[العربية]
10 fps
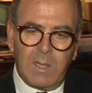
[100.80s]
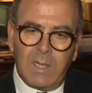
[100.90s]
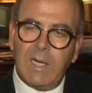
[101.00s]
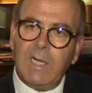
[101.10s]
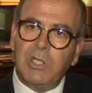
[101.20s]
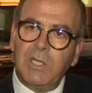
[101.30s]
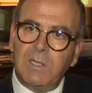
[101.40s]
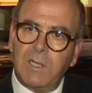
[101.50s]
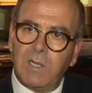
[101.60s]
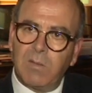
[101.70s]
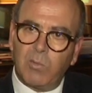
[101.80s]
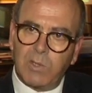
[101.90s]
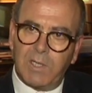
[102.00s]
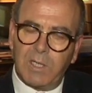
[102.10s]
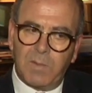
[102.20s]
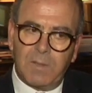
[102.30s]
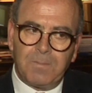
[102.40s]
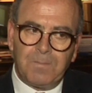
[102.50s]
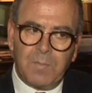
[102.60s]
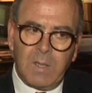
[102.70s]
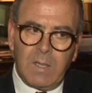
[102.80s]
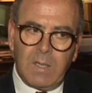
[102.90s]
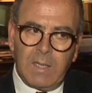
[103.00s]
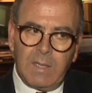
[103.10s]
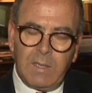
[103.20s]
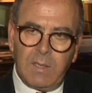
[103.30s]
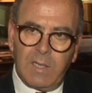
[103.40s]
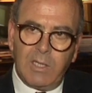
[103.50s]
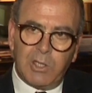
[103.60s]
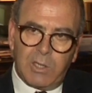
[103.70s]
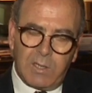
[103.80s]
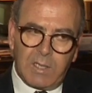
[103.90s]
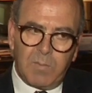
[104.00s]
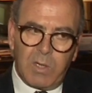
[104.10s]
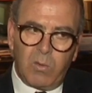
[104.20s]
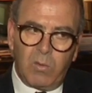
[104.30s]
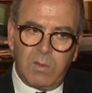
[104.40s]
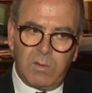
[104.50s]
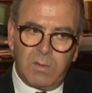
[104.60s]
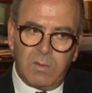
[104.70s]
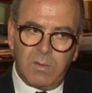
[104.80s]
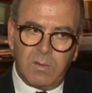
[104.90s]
خلال 20 سنة المنصرمة يعني عشنا كما قلت آه،